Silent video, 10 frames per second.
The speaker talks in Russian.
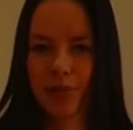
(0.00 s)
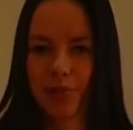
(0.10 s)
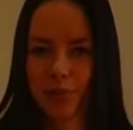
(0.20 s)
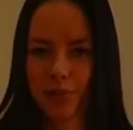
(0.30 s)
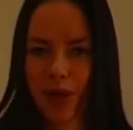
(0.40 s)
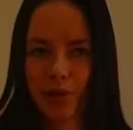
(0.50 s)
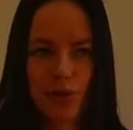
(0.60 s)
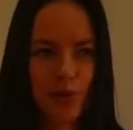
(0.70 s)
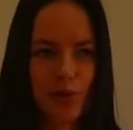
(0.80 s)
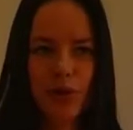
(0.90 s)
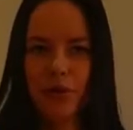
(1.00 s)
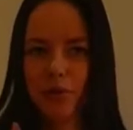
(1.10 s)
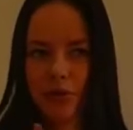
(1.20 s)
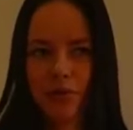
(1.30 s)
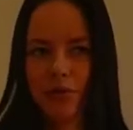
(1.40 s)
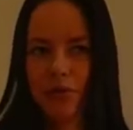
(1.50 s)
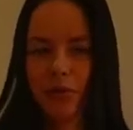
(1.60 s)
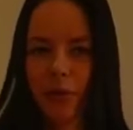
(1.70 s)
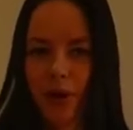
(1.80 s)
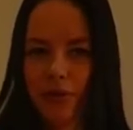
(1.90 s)
про, про эту теорию, вот э,
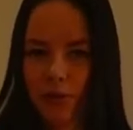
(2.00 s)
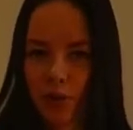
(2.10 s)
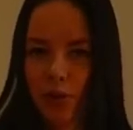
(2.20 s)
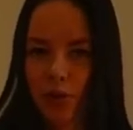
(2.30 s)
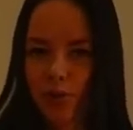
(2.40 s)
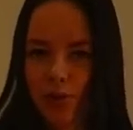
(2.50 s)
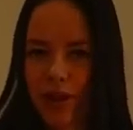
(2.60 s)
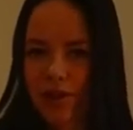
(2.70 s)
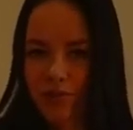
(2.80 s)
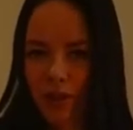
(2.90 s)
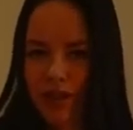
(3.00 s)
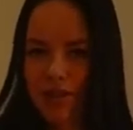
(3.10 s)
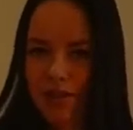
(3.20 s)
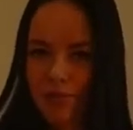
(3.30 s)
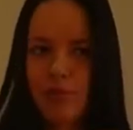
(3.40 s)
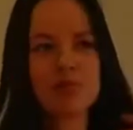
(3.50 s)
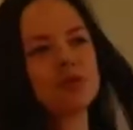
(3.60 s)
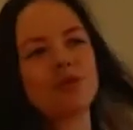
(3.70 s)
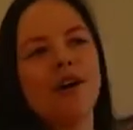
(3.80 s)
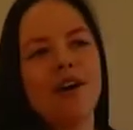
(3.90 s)
э, то, что у меня совпадает с ней
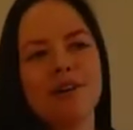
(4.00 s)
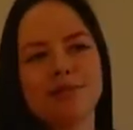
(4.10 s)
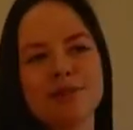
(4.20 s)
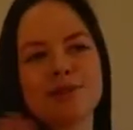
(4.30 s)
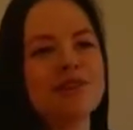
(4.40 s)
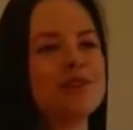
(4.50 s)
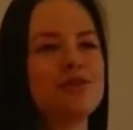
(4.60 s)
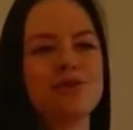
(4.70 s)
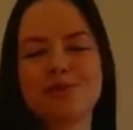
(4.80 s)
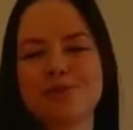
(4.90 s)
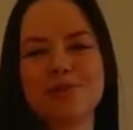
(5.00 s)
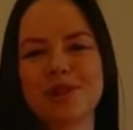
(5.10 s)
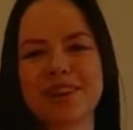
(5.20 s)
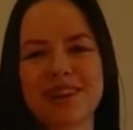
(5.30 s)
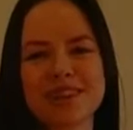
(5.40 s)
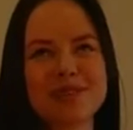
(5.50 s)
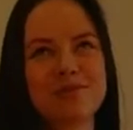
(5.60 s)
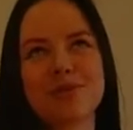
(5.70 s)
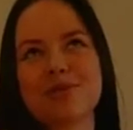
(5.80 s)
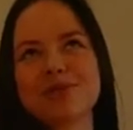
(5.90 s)
полностью. Весной я себя чувствую прекрасно,
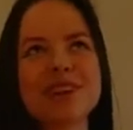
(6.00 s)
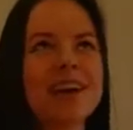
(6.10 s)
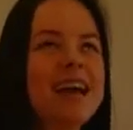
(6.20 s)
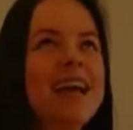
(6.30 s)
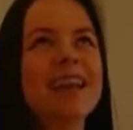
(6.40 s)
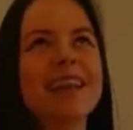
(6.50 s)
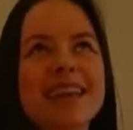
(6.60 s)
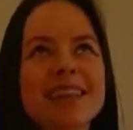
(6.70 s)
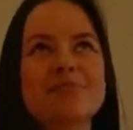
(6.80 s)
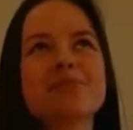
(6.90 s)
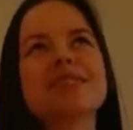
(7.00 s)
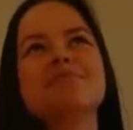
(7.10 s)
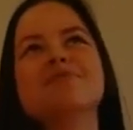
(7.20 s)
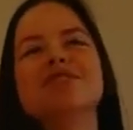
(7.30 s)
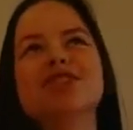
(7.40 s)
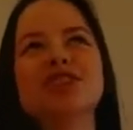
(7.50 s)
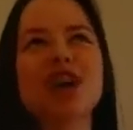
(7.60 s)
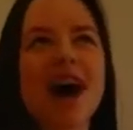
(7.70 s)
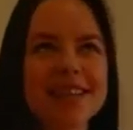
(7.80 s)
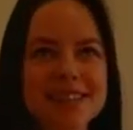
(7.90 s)
просто летом
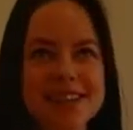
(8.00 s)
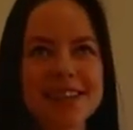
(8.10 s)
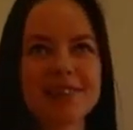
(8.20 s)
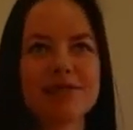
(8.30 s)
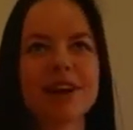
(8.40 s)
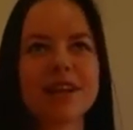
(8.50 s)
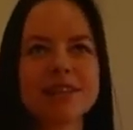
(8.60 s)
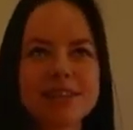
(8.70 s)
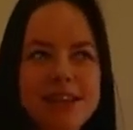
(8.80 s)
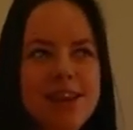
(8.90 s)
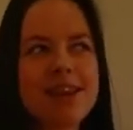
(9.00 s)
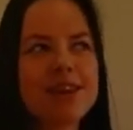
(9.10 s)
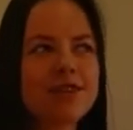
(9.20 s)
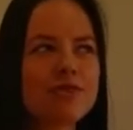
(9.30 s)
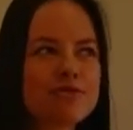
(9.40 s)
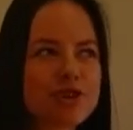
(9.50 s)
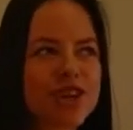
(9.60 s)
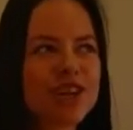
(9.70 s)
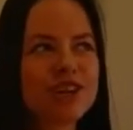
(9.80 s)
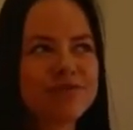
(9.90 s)
замечательно, в конце лета
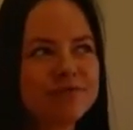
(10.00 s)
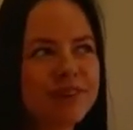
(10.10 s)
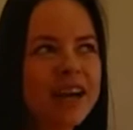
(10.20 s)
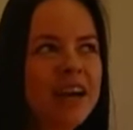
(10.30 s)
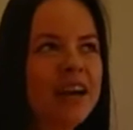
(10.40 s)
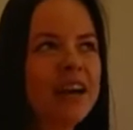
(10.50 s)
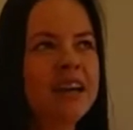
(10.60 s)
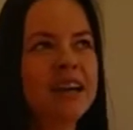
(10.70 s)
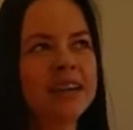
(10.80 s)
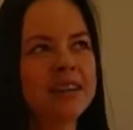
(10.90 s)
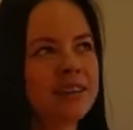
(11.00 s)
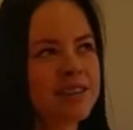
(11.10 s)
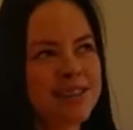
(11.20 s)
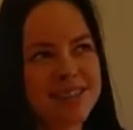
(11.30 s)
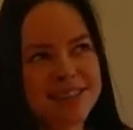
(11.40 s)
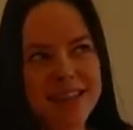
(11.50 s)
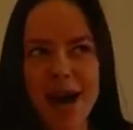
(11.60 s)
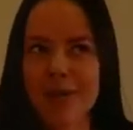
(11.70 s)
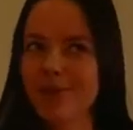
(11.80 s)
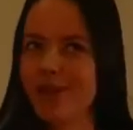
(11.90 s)
уже
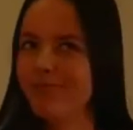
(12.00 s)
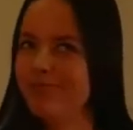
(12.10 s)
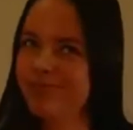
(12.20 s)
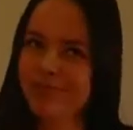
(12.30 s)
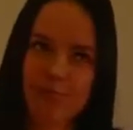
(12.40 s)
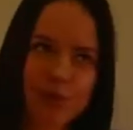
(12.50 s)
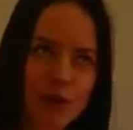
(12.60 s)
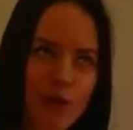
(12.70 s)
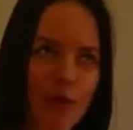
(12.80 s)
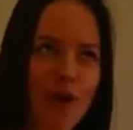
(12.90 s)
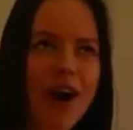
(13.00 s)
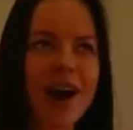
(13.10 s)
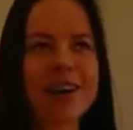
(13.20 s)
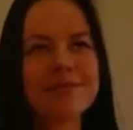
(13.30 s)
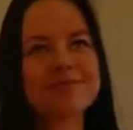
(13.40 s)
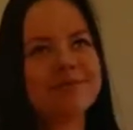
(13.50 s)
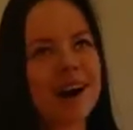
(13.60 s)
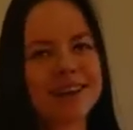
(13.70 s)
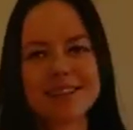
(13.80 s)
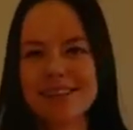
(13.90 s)
сентябрь плохо,
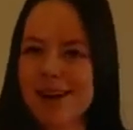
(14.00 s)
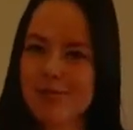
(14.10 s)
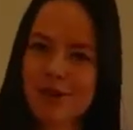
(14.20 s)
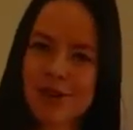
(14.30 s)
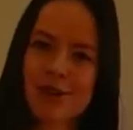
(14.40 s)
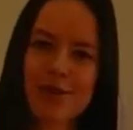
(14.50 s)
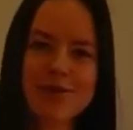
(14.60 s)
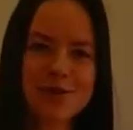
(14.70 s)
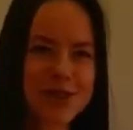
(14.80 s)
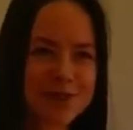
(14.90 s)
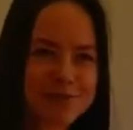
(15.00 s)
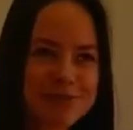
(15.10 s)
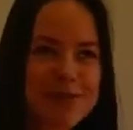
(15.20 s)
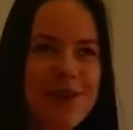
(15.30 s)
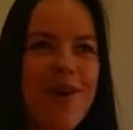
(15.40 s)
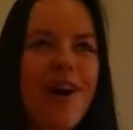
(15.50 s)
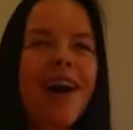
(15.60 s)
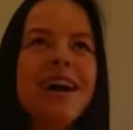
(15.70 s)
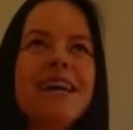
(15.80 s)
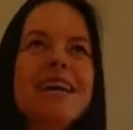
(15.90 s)
октябрь очень плохо,
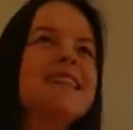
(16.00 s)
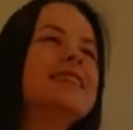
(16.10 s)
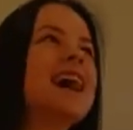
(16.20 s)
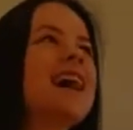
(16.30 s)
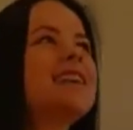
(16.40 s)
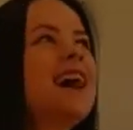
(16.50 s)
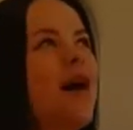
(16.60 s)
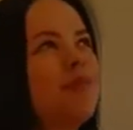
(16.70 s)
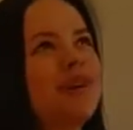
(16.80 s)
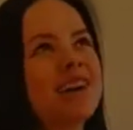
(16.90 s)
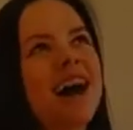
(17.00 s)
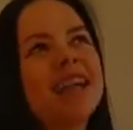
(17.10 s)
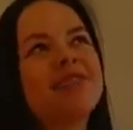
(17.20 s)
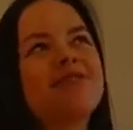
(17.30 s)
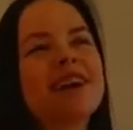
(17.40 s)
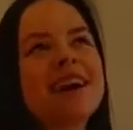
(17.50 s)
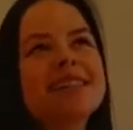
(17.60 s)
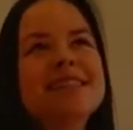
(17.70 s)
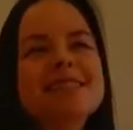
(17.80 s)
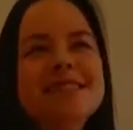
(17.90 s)
ноябрь
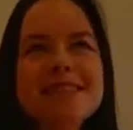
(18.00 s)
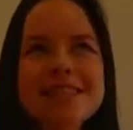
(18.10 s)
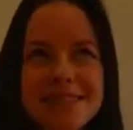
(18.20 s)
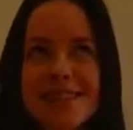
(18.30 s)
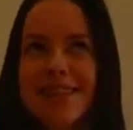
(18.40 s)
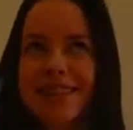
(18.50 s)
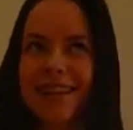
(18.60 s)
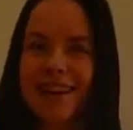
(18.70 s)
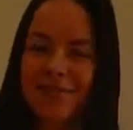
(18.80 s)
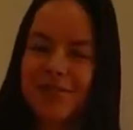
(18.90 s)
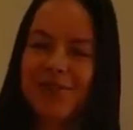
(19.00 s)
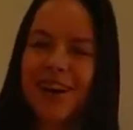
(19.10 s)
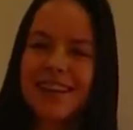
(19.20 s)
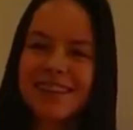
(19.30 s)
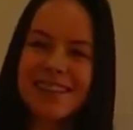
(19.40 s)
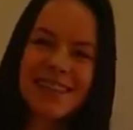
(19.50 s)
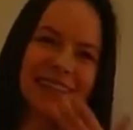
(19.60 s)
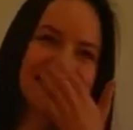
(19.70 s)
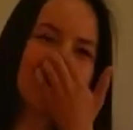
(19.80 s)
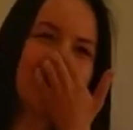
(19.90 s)
отвратительно, в конце
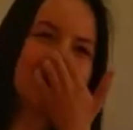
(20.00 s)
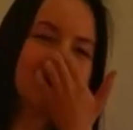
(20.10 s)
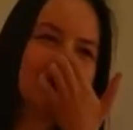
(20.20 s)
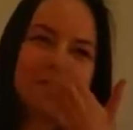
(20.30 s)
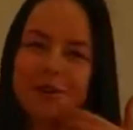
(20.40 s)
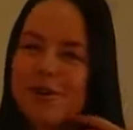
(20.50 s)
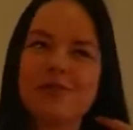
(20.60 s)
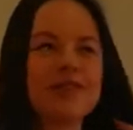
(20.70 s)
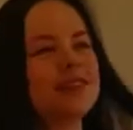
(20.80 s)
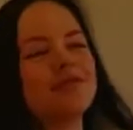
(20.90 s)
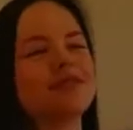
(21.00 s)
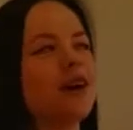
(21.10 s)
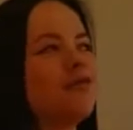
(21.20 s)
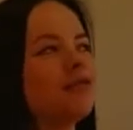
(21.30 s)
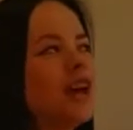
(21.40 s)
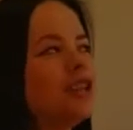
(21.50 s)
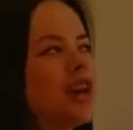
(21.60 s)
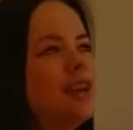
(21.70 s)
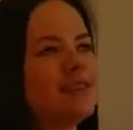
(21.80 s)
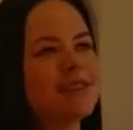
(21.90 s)
декабря, в, в, там, в
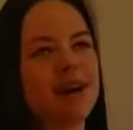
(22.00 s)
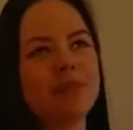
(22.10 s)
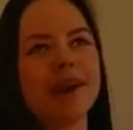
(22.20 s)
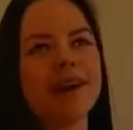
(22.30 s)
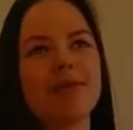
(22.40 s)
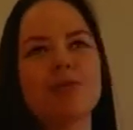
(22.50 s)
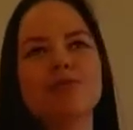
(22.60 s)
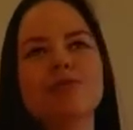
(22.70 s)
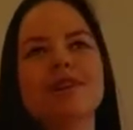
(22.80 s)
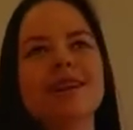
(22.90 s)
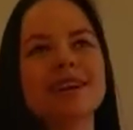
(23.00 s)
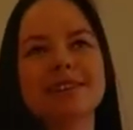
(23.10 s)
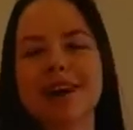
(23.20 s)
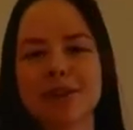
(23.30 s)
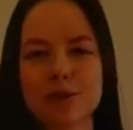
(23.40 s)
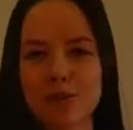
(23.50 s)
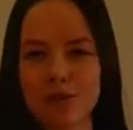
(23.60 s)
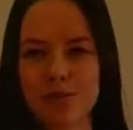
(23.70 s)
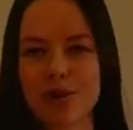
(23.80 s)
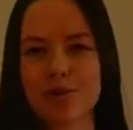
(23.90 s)
начале декабря я умереть готова
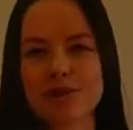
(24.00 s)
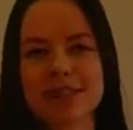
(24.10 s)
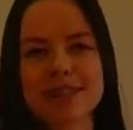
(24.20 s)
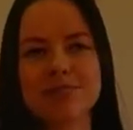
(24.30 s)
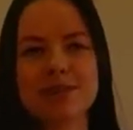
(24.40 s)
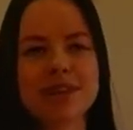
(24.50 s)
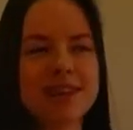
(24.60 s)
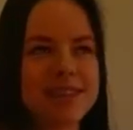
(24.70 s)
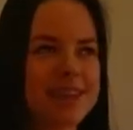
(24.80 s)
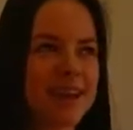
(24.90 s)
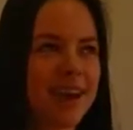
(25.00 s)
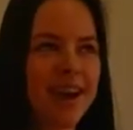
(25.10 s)
просто, депрессия